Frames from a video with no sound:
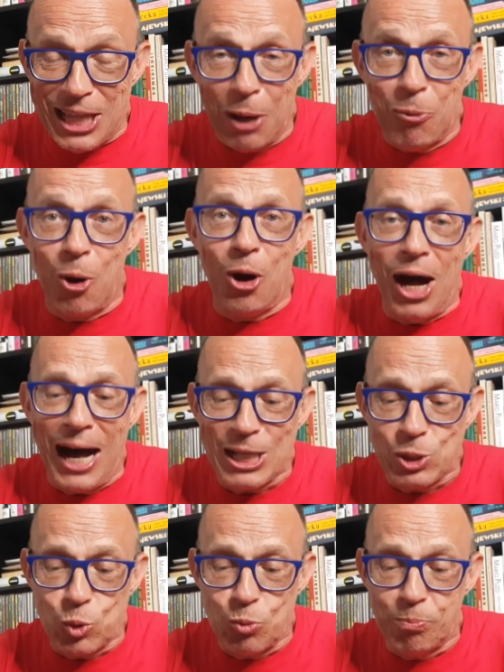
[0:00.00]
dało
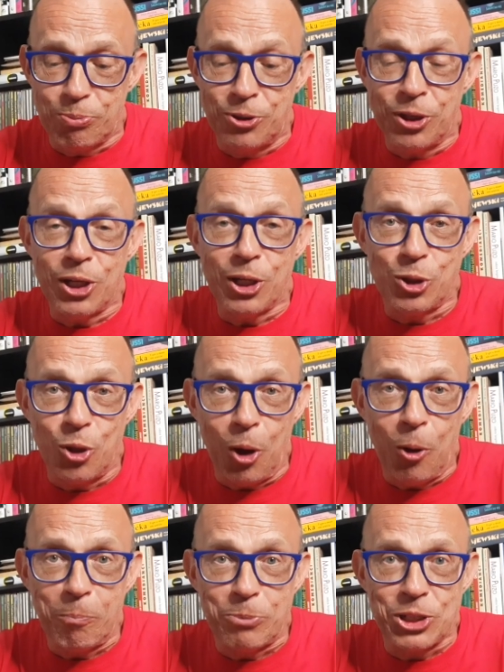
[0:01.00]
asumpt
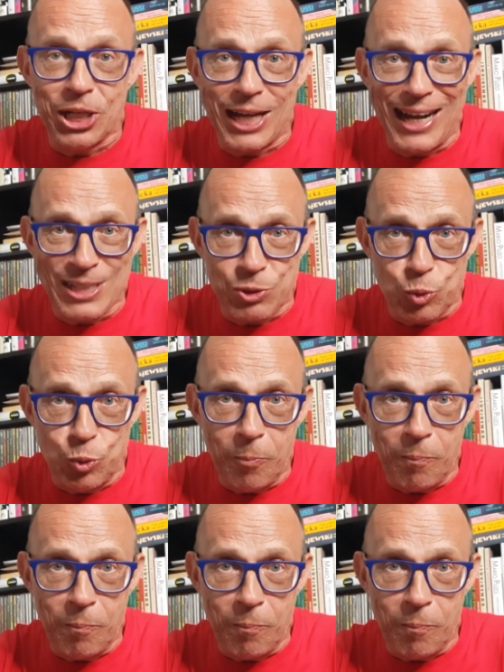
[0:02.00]
do przekazu.